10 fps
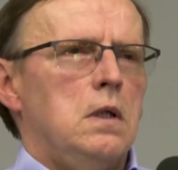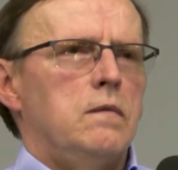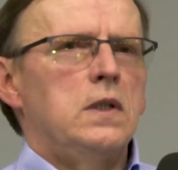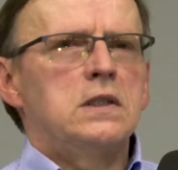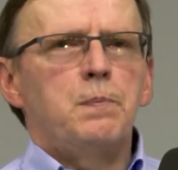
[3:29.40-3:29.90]

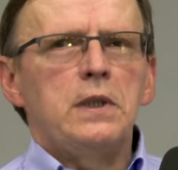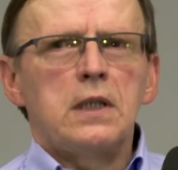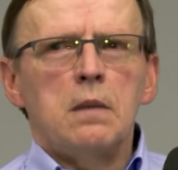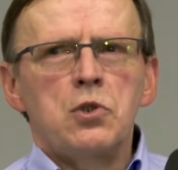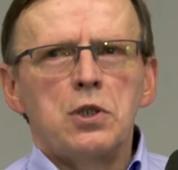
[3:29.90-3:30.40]
Więc
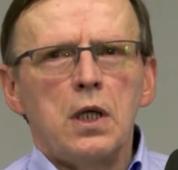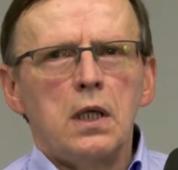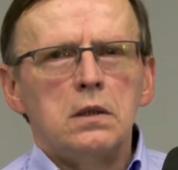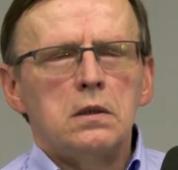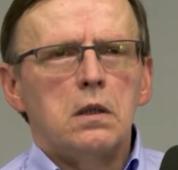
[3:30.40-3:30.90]
pytam
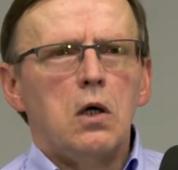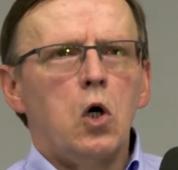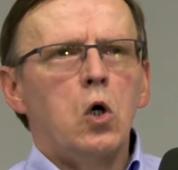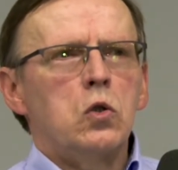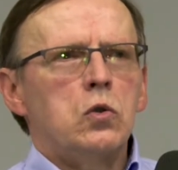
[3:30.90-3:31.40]
się,
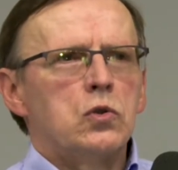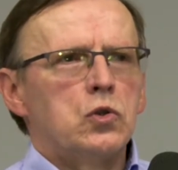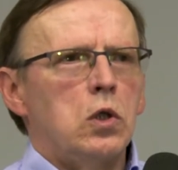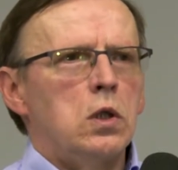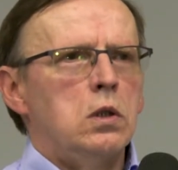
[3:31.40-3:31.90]
o
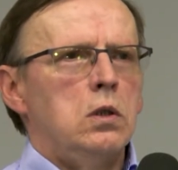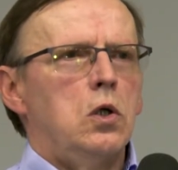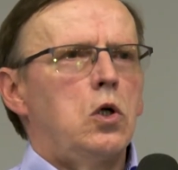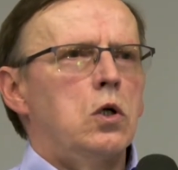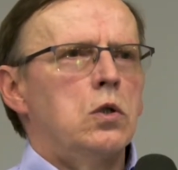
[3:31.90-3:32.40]
co
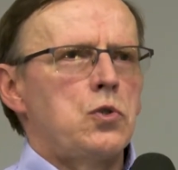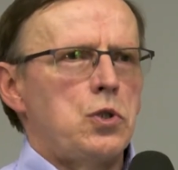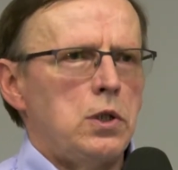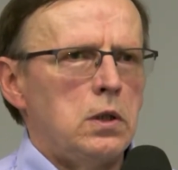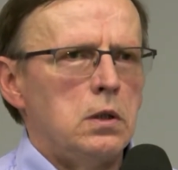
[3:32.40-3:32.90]

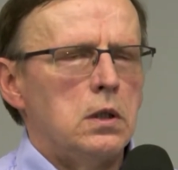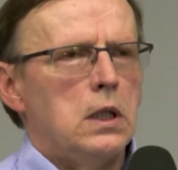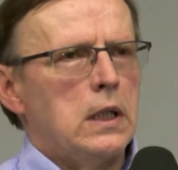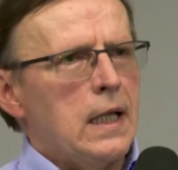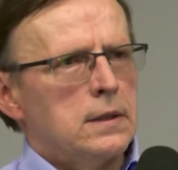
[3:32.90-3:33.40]
chodzi
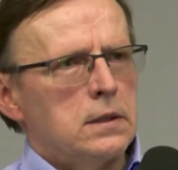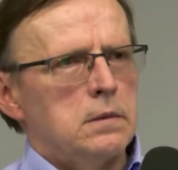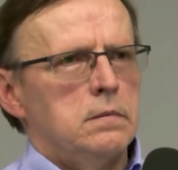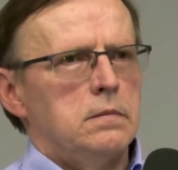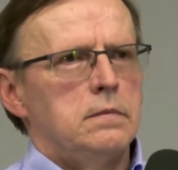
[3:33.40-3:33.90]
radnym.
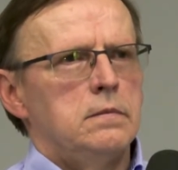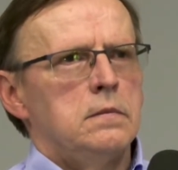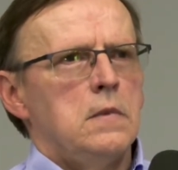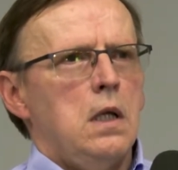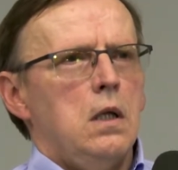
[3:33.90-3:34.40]

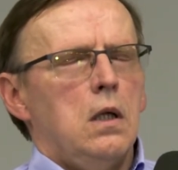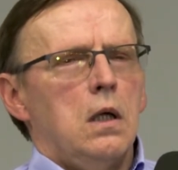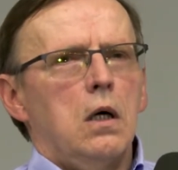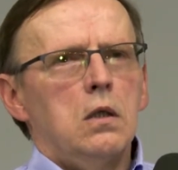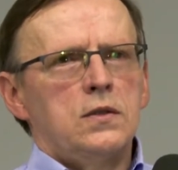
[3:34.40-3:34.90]

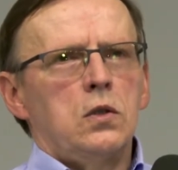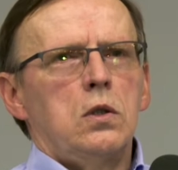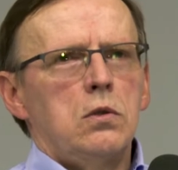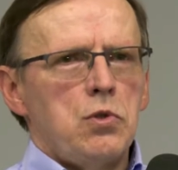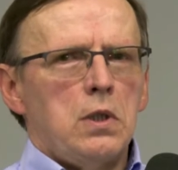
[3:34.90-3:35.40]
O co
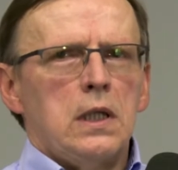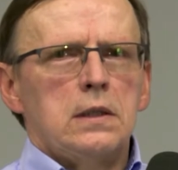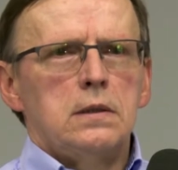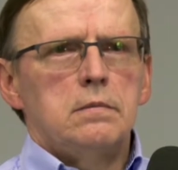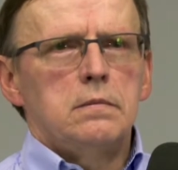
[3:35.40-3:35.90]
chodzi
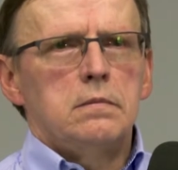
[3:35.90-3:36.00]
radnym?